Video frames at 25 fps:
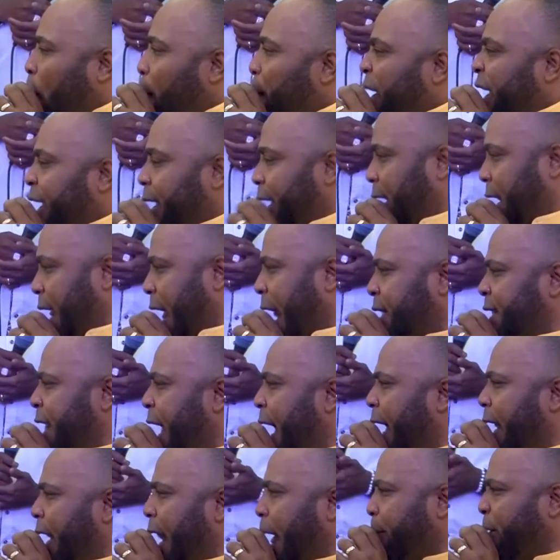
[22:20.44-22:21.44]
comer.
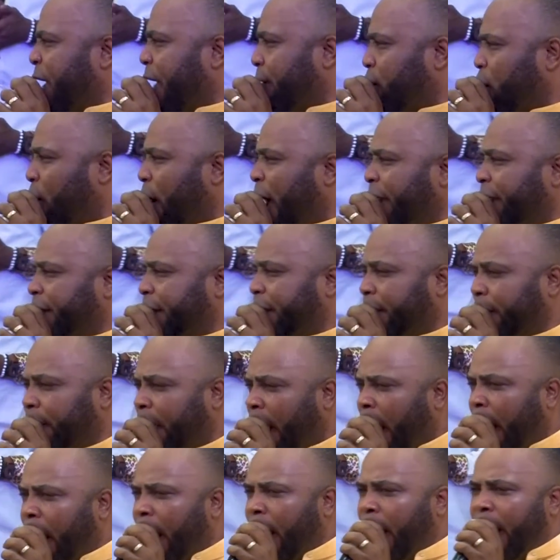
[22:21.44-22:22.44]
Alguien alabe a Dios aquí.
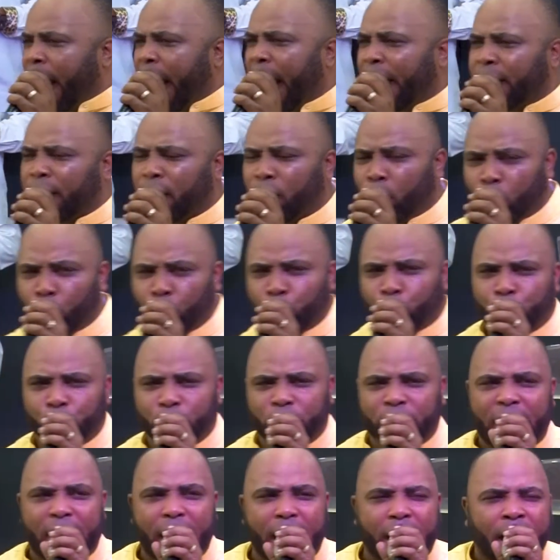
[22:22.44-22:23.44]

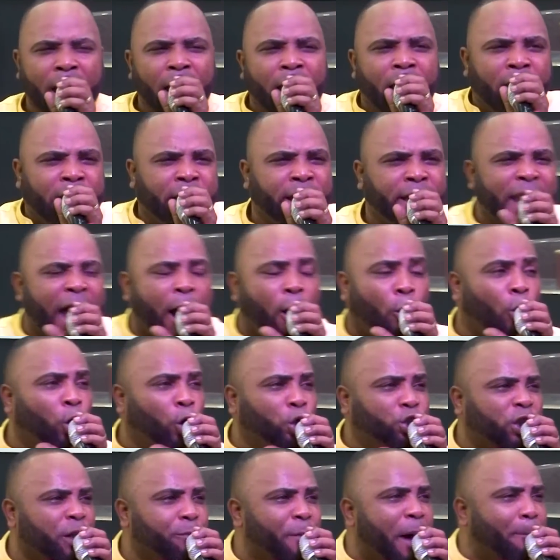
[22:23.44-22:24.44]
Aleluya. Y la
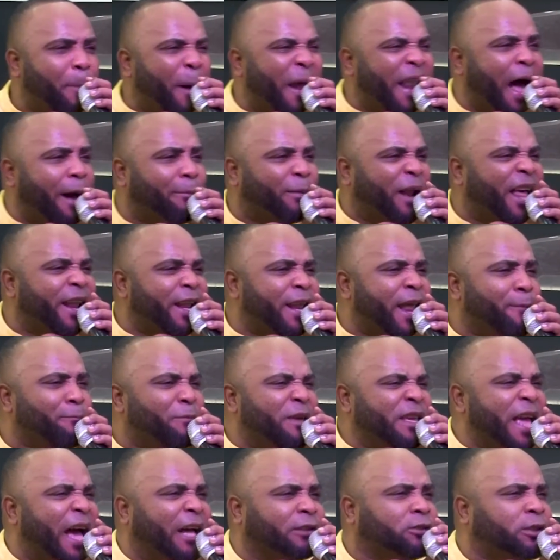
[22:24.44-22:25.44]
última palabra en
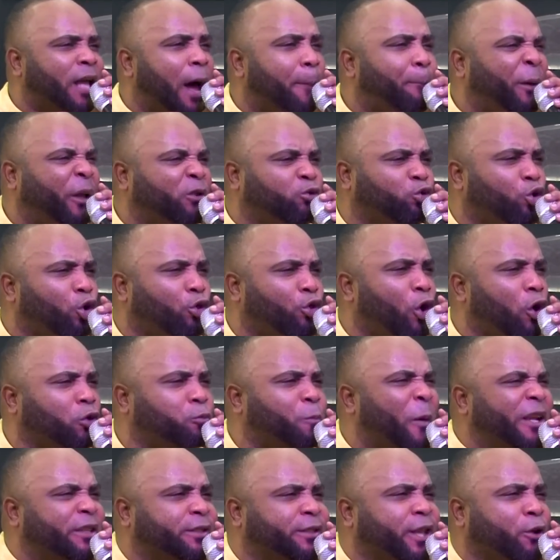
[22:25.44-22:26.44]
Nehemías capítulo 2,
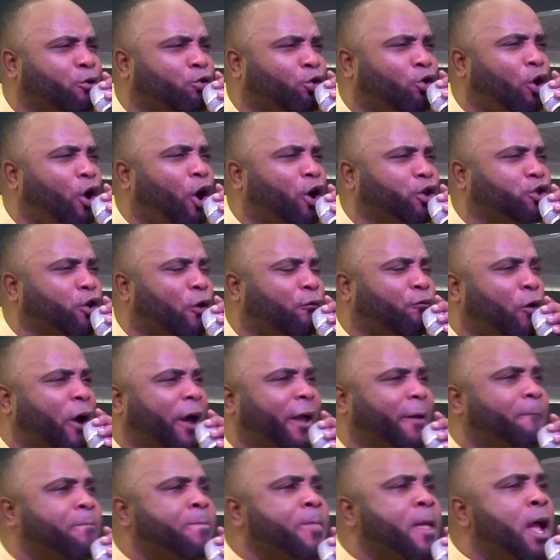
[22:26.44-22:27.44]
versículo 8
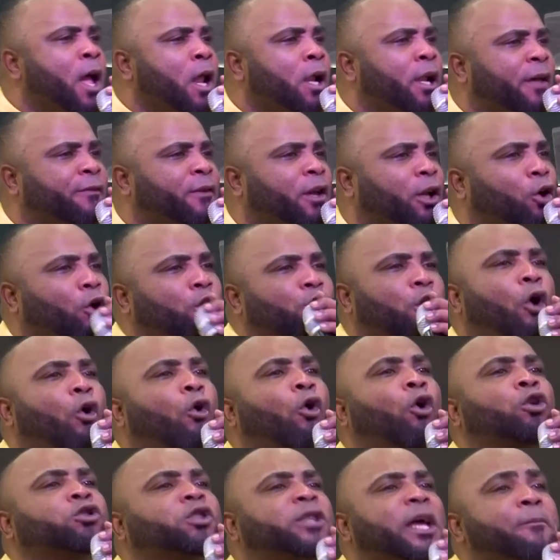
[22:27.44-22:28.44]
fue, le digo, y lo
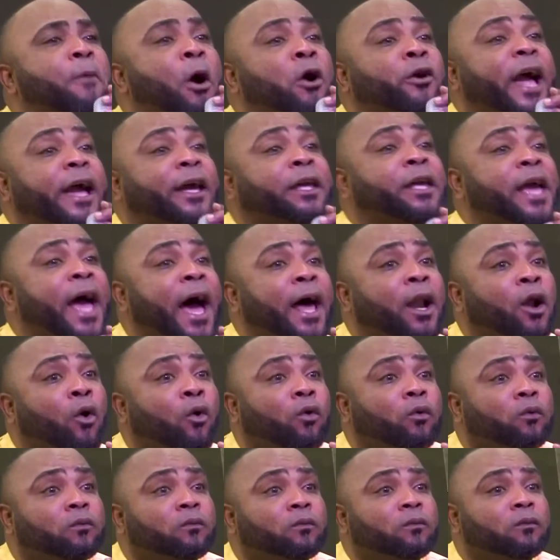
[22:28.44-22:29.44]
último que quiero
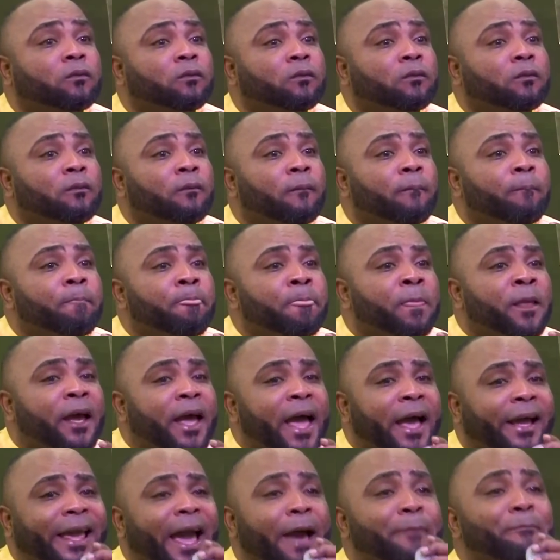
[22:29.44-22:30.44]

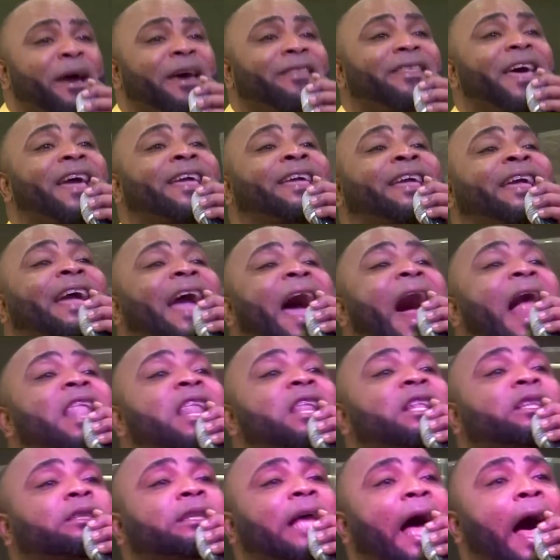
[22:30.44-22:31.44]
es que me des
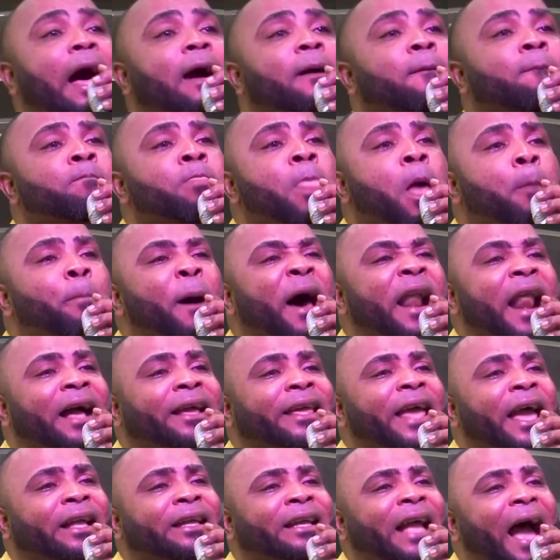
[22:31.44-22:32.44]
carta para
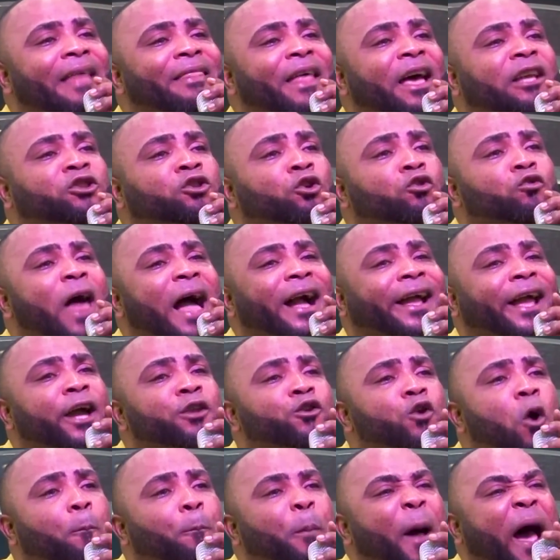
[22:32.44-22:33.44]
que cada ciudad que
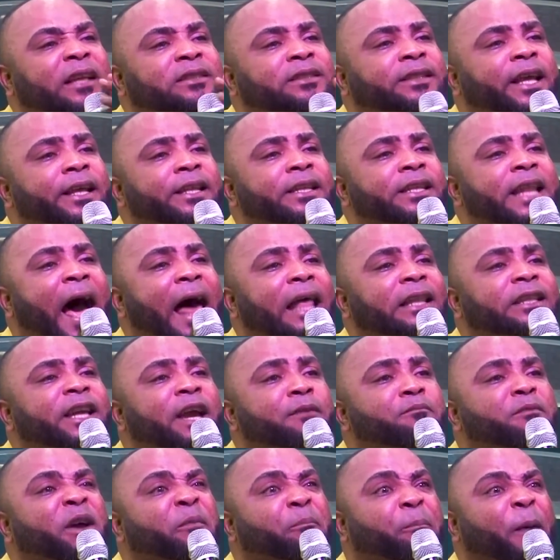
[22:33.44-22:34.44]
yo pase
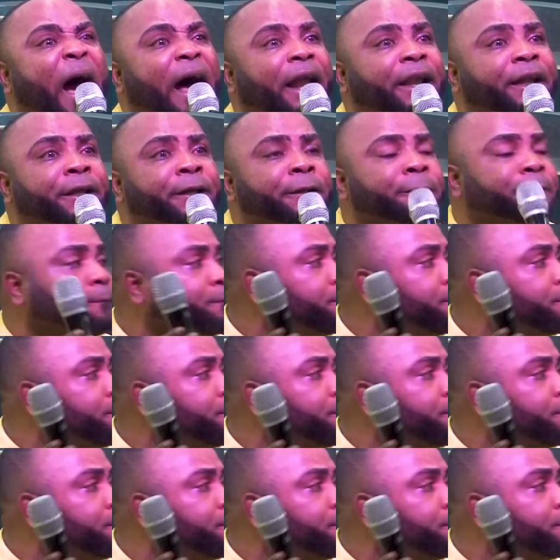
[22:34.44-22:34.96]
nadie me pare.